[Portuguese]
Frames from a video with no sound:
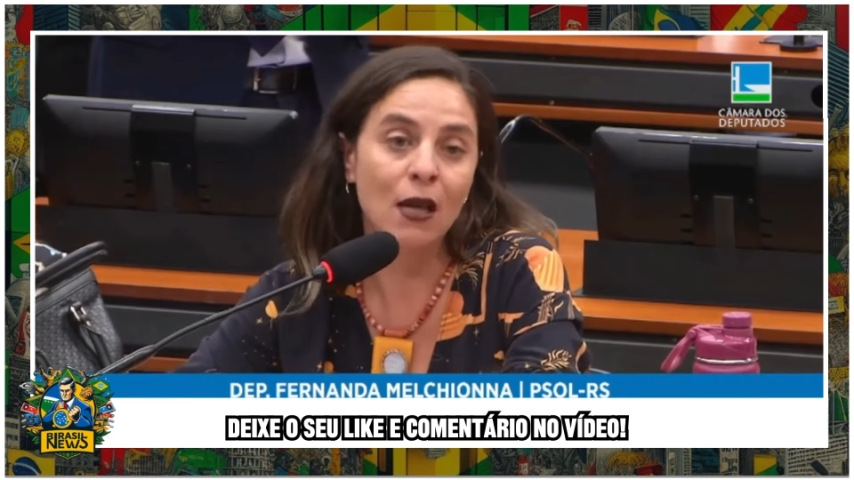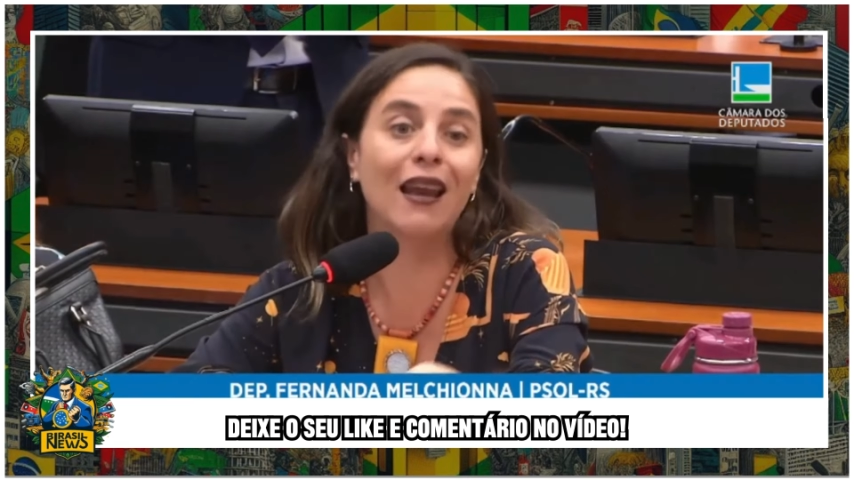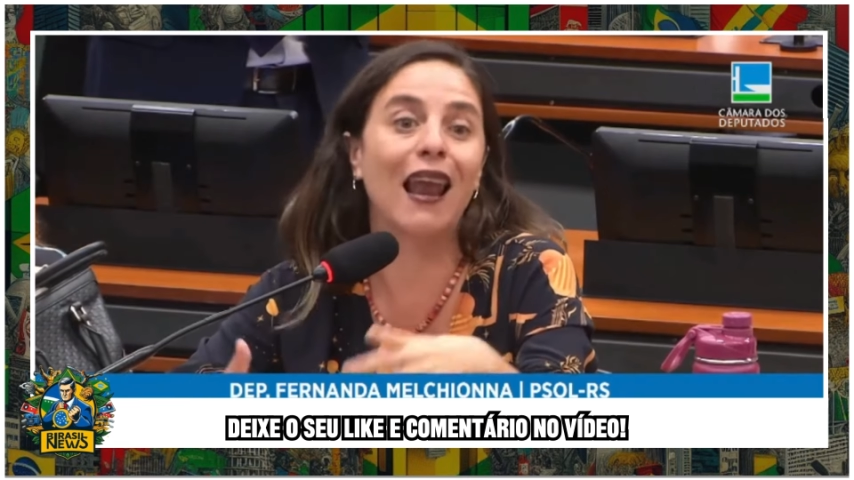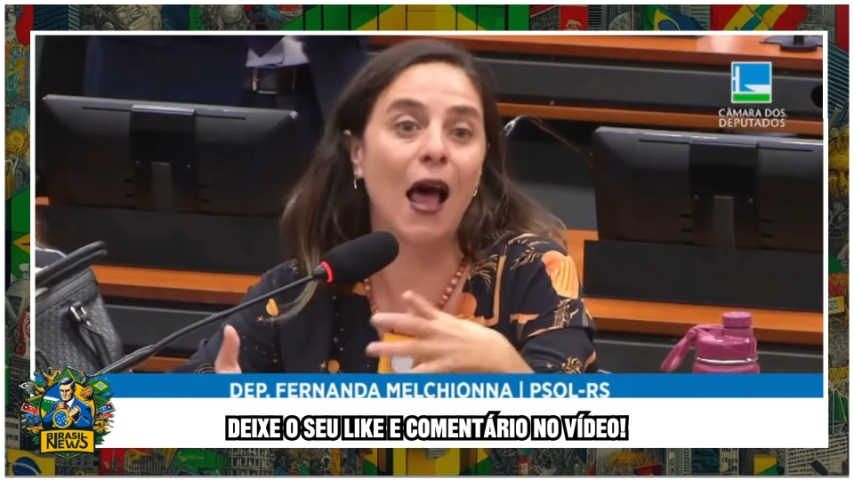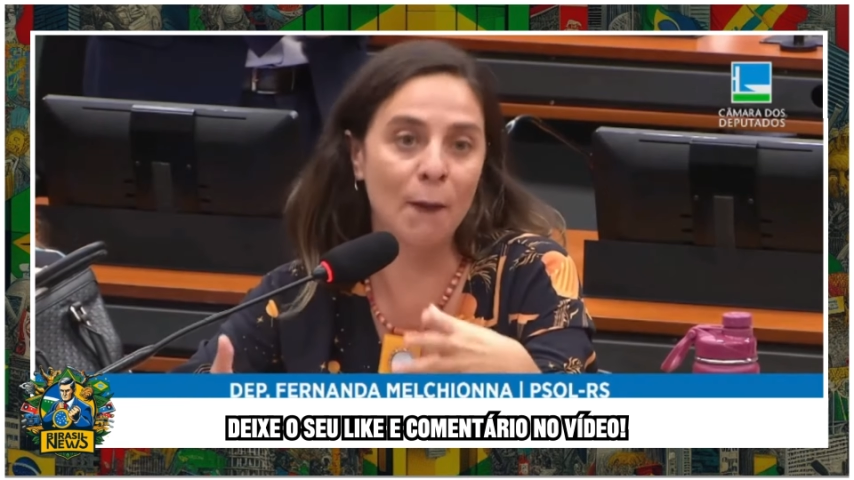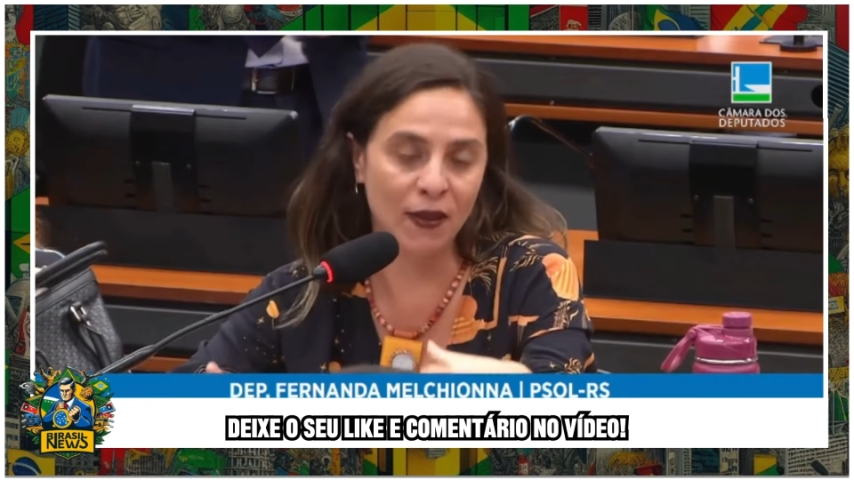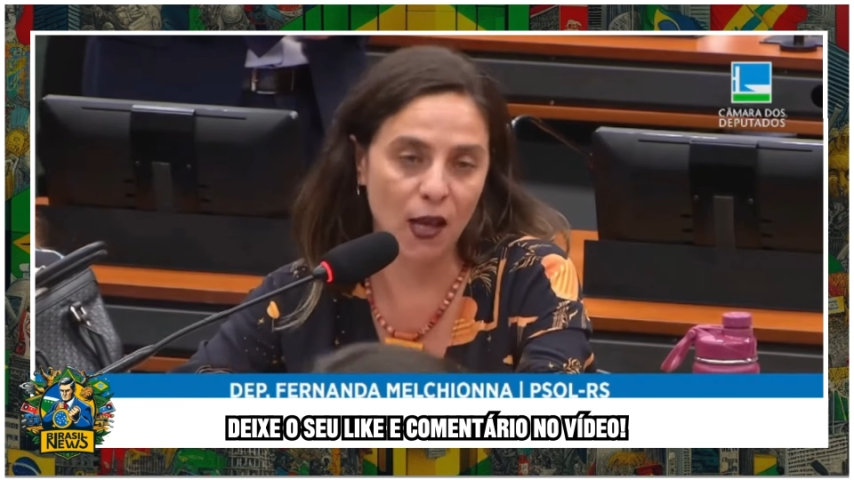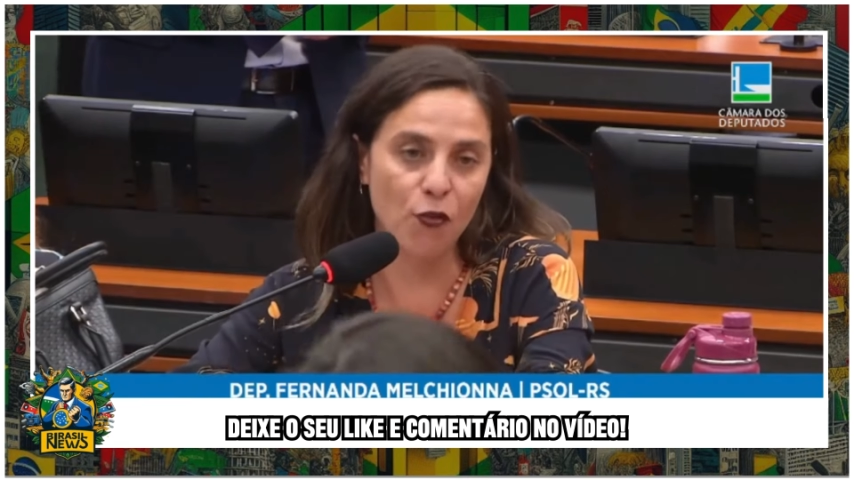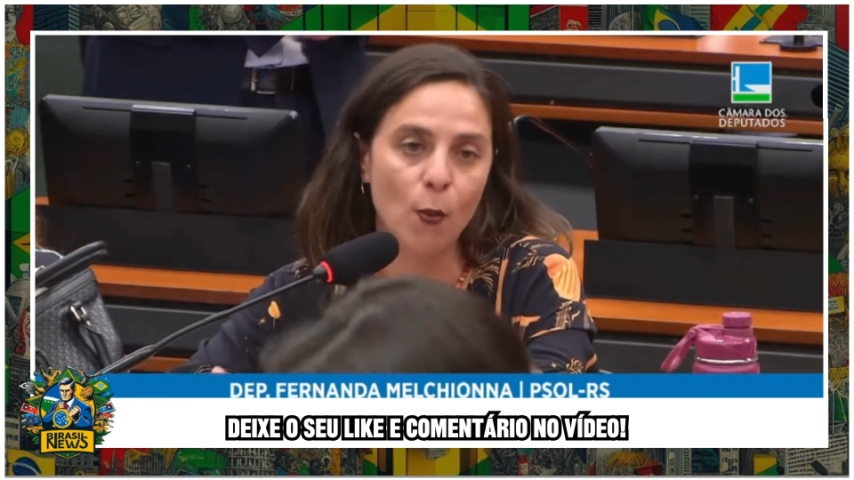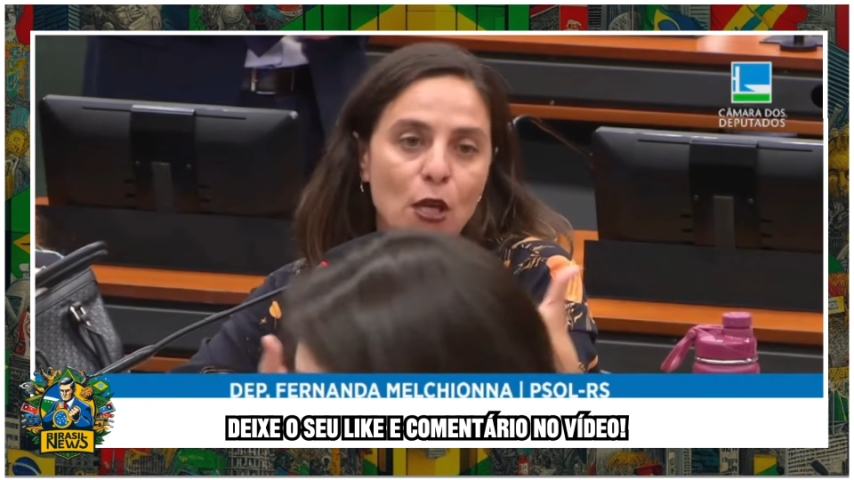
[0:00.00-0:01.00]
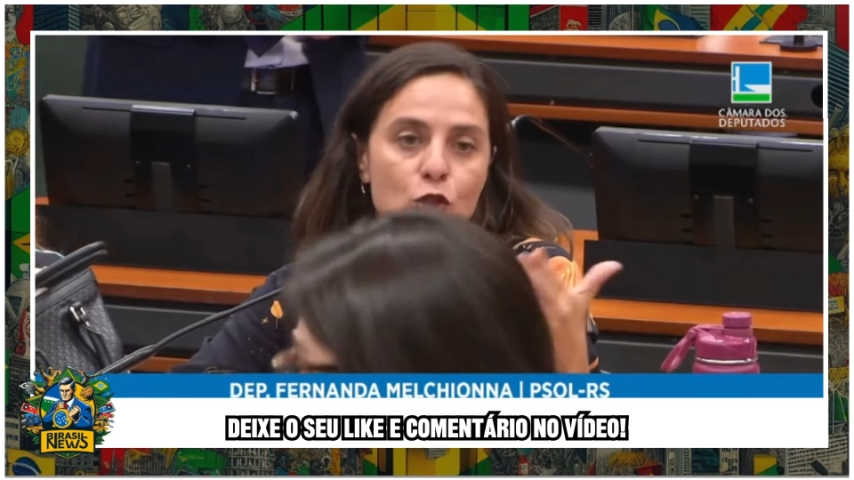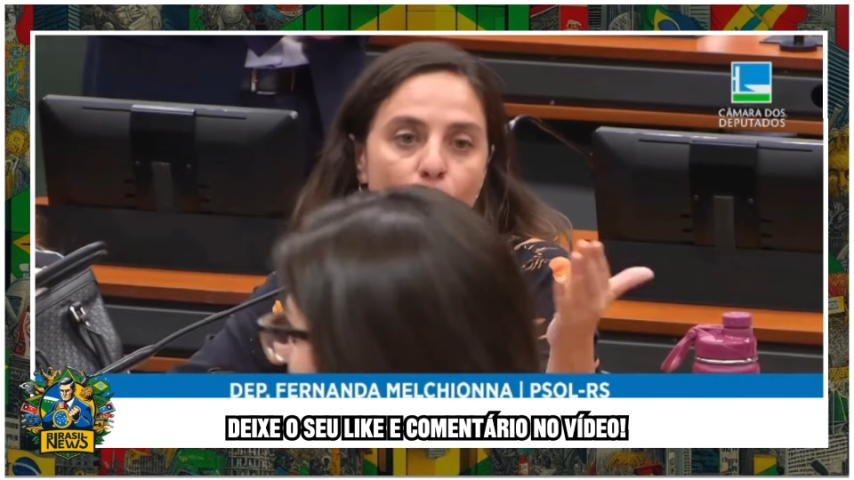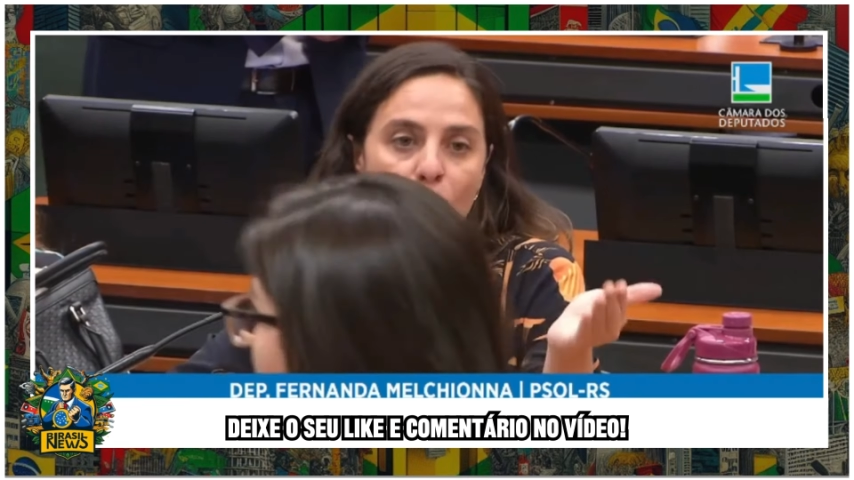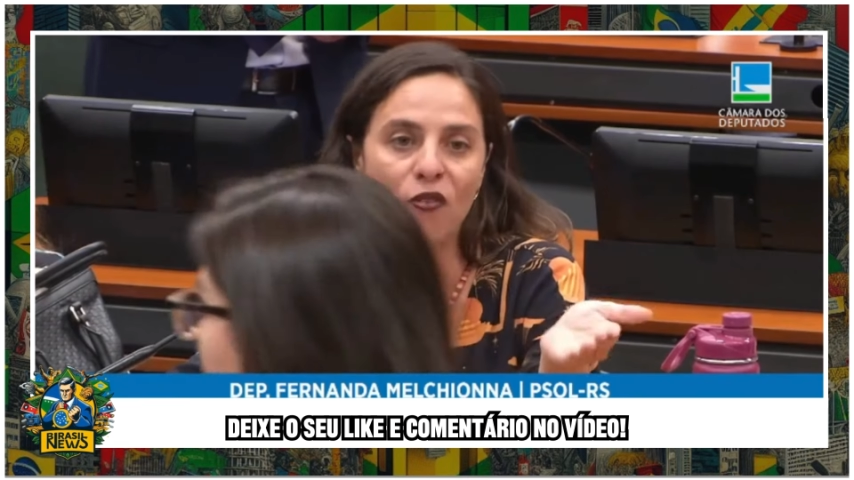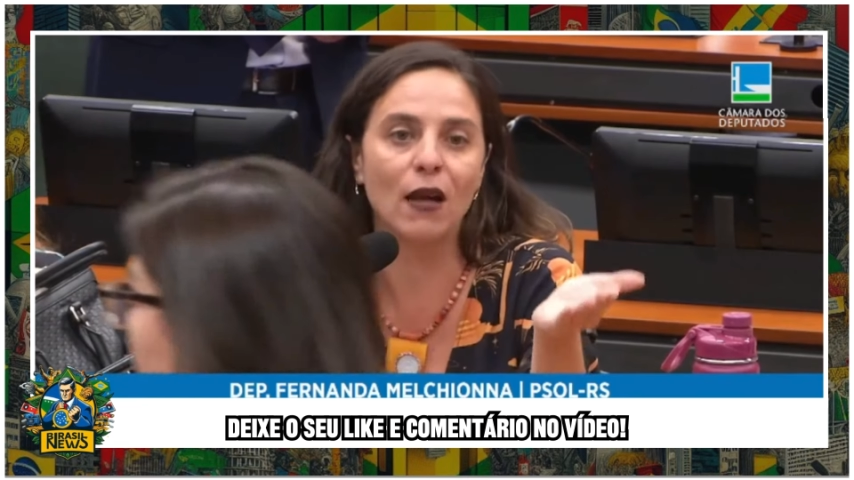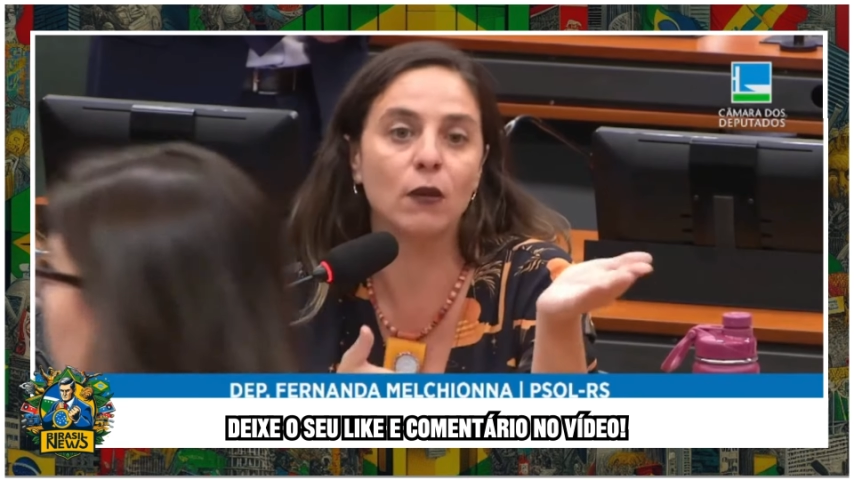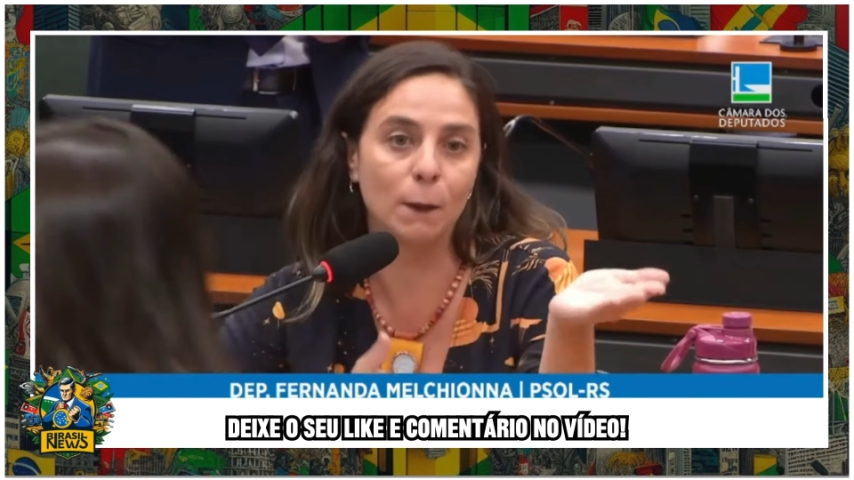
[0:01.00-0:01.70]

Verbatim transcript: lamentavelmente aprovado